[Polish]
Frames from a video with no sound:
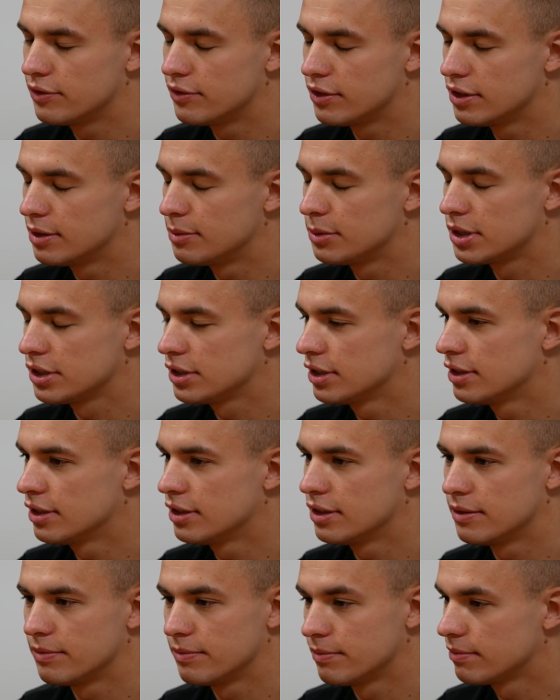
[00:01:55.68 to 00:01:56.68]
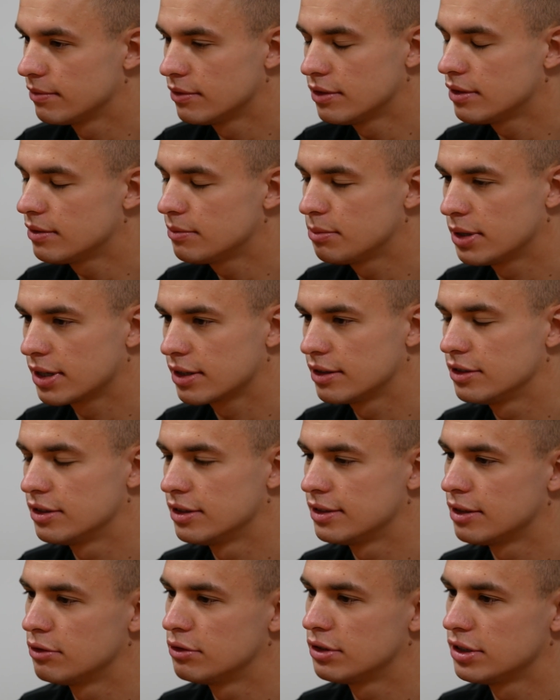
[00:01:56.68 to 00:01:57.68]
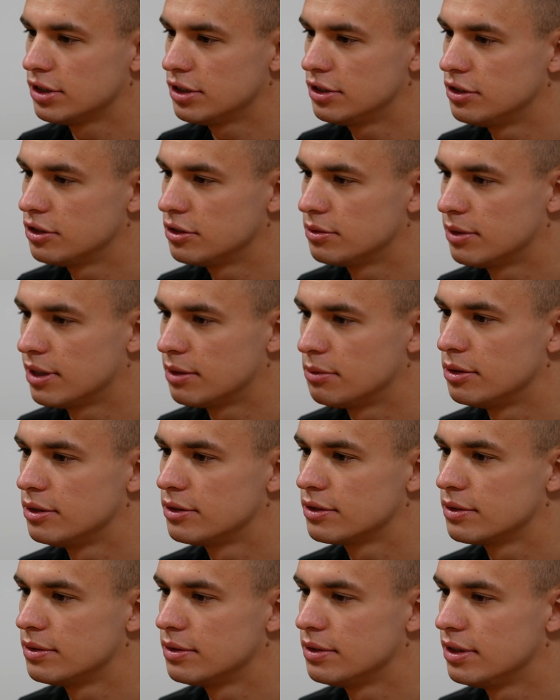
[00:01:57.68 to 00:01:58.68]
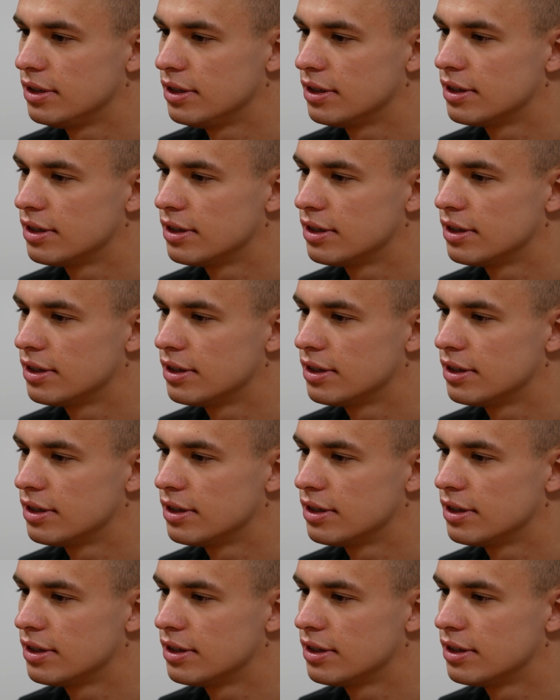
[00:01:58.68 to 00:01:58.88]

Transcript: w wolnym czasie, no praktycznie cały czas siedzieliśmy na boisku i